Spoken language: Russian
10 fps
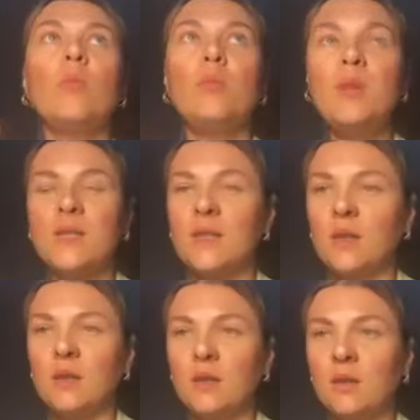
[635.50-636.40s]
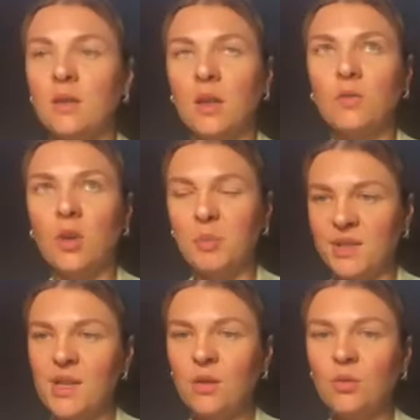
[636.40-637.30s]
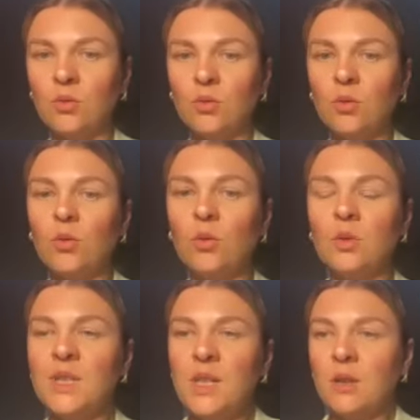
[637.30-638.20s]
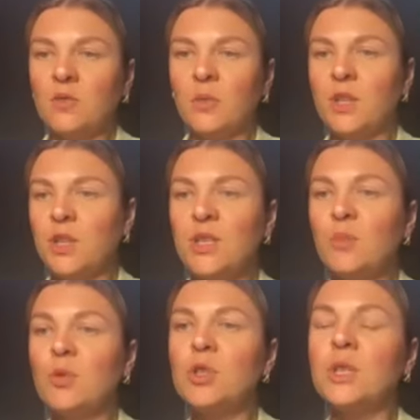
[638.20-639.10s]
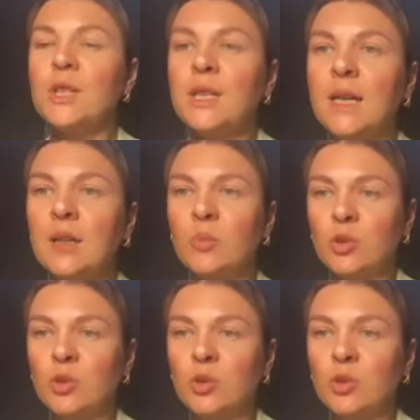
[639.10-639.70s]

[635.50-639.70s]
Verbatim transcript: биться головой об стену, но денег в моей жизни больше не станет.